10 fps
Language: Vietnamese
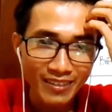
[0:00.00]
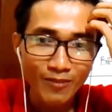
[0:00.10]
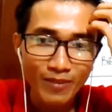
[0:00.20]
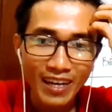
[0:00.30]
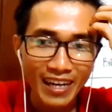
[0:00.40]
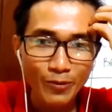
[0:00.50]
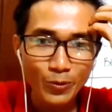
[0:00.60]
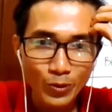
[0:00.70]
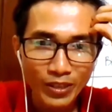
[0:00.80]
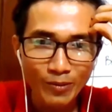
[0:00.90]
không phải là leo
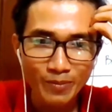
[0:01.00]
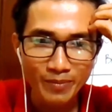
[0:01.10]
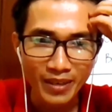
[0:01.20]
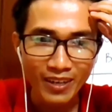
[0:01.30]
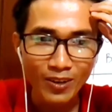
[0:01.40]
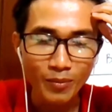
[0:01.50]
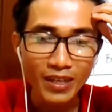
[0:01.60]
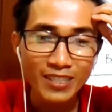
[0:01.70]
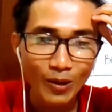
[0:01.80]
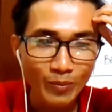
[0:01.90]
núi không mà nó còn
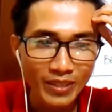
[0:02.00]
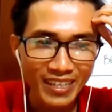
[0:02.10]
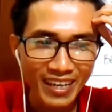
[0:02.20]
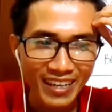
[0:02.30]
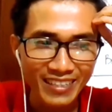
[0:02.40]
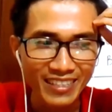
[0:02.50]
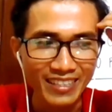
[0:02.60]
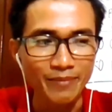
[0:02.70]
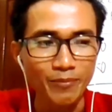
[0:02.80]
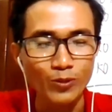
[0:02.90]
bơi sông nữa chẳng hạn thì